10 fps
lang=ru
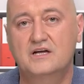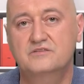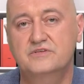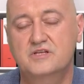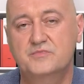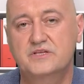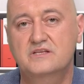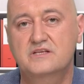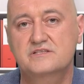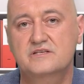от
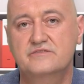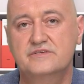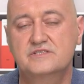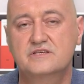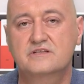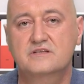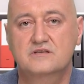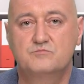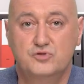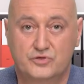витамина D зависит
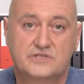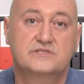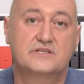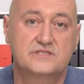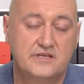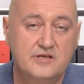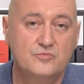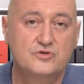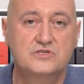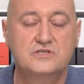э, плотность костей
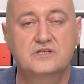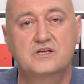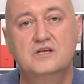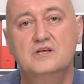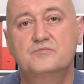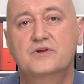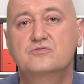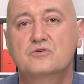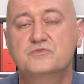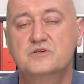мужчины,
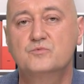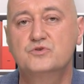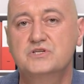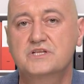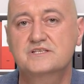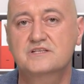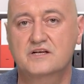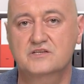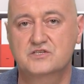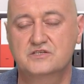причем чем мужчина
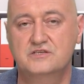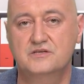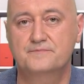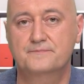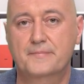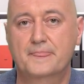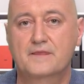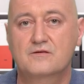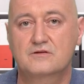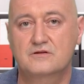старше, тем
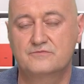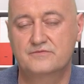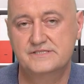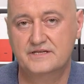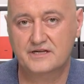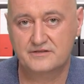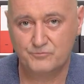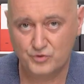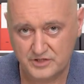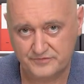э, возникает
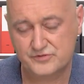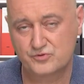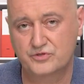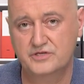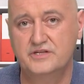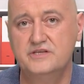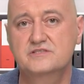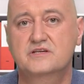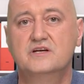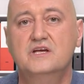более высокий
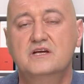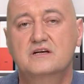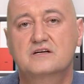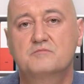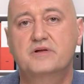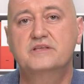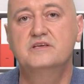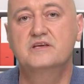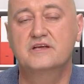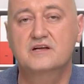риск – Э,
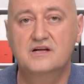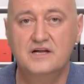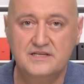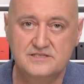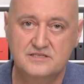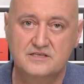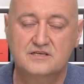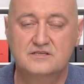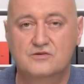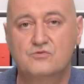потери
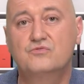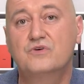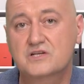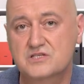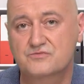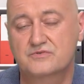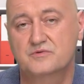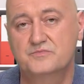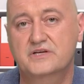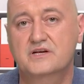кальция, такого
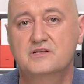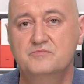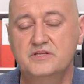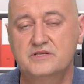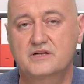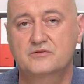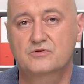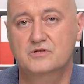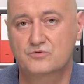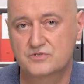важного микроэлемента,
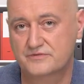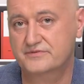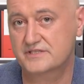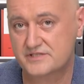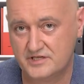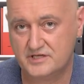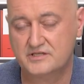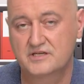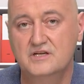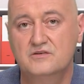который находится в
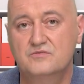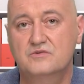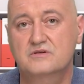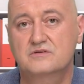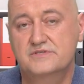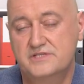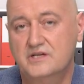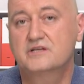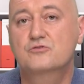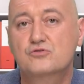костях, э,
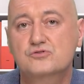возникает